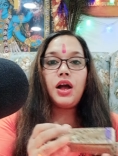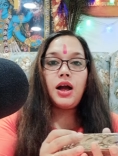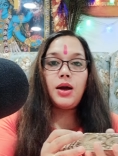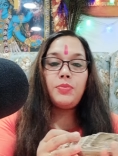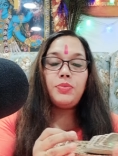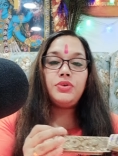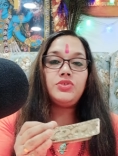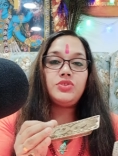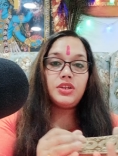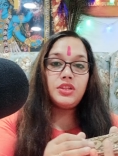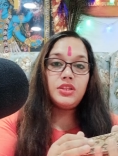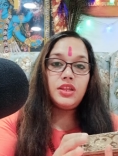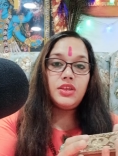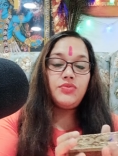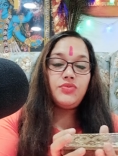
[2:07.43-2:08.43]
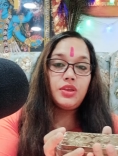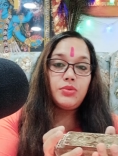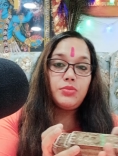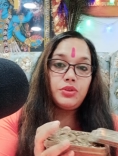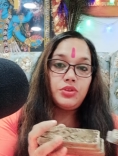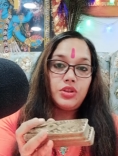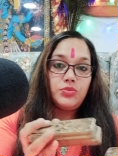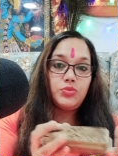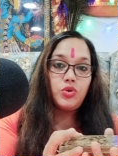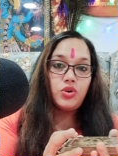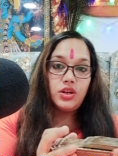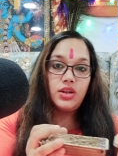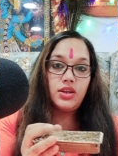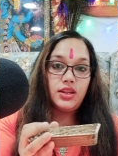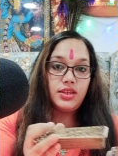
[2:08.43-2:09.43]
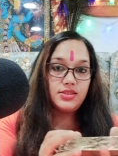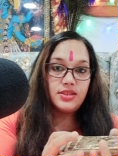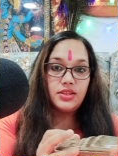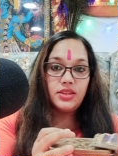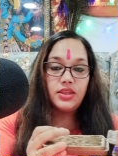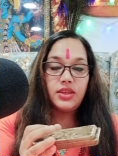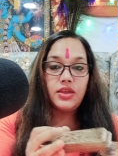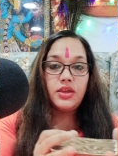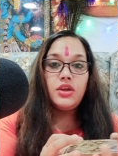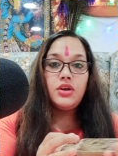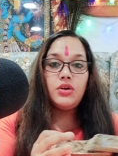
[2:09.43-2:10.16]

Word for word: आप शनिदेव की मंत्रित पोटली ले सकते हैं